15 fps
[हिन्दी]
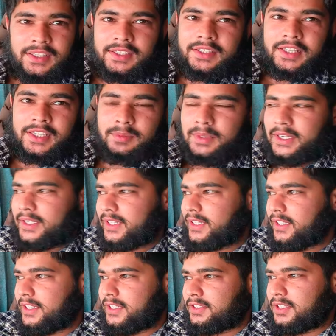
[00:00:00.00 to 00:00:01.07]
यहीं बैठे हैं इनके
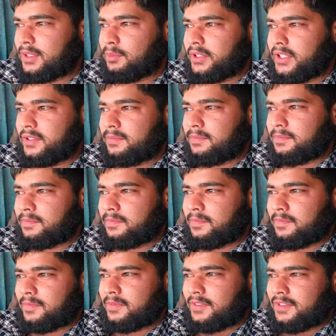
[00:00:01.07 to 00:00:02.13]
सामने
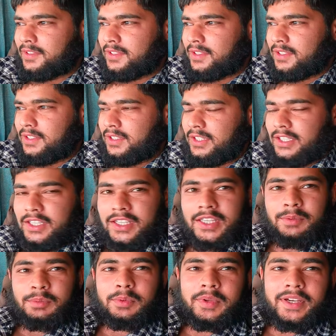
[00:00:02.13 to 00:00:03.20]
ये भी
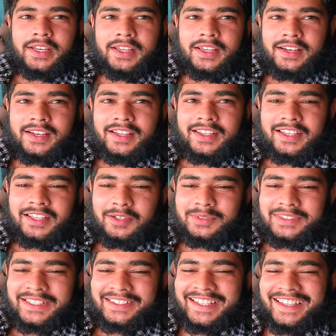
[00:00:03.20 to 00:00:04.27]
वेट कर रहे हैं कि कब
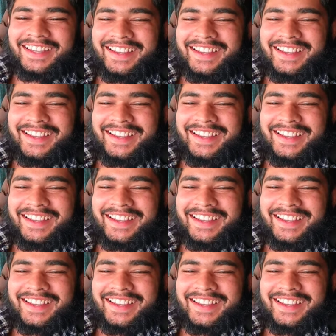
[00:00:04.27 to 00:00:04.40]
जैसे